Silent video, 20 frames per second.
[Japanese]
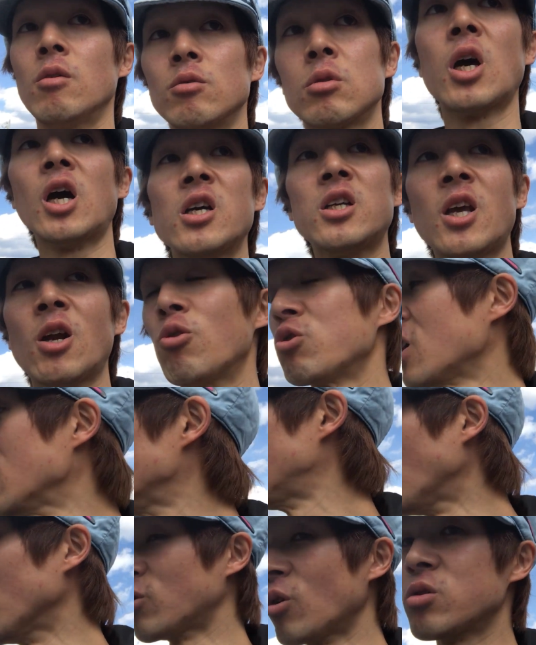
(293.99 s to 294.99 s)
対テロ戦
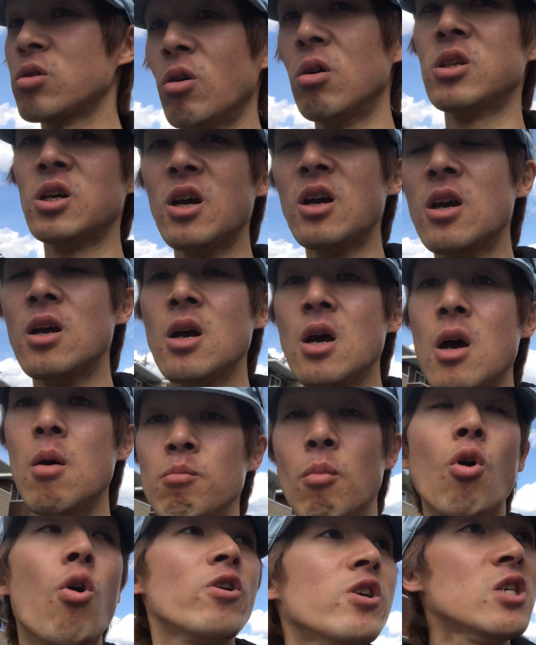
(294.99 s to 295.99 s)
争とそう
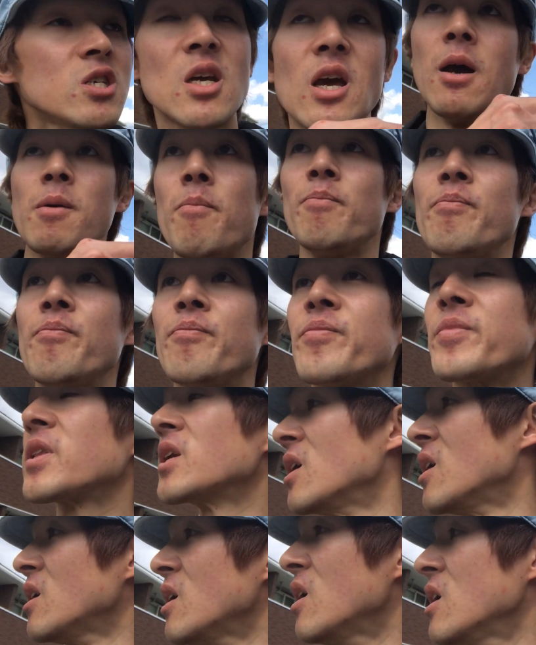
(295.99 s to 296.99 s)
もういいんや
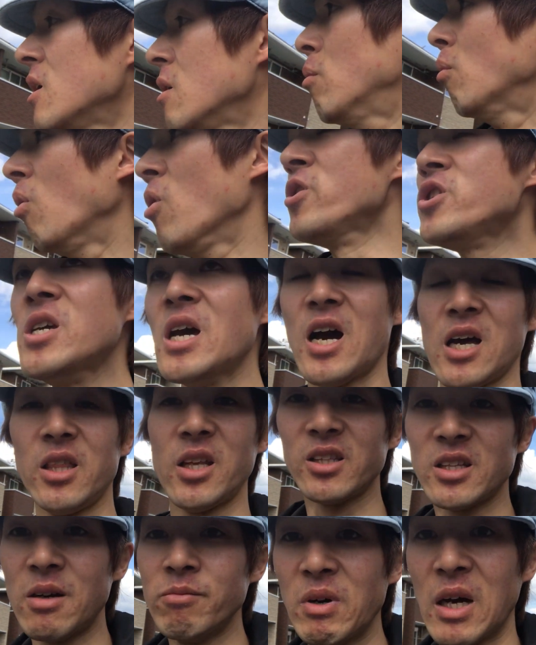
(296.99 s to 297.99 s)
もういいやあん
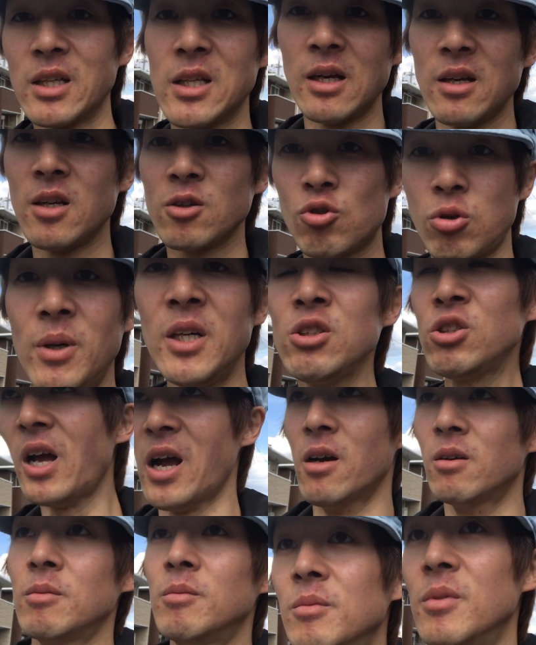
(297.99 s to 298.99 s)
なナンバーで必ずあ